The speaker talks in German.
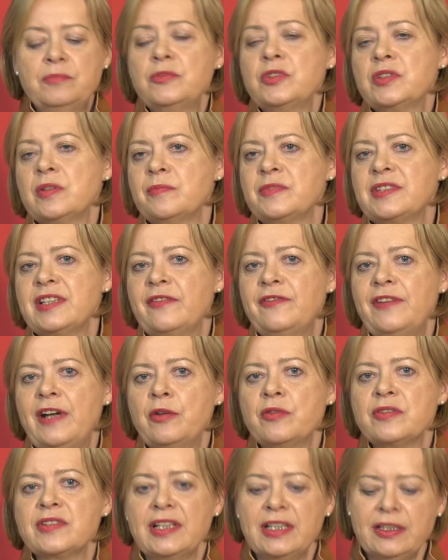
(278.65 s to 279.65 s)
zum
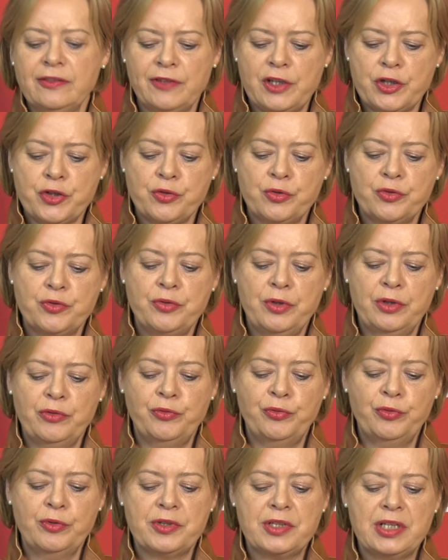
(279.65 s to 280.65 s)
Zerfall unserer Infrastruktur
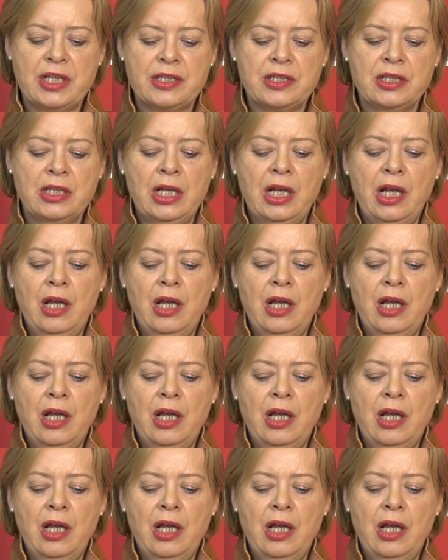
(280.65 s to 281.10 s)
geführt hat.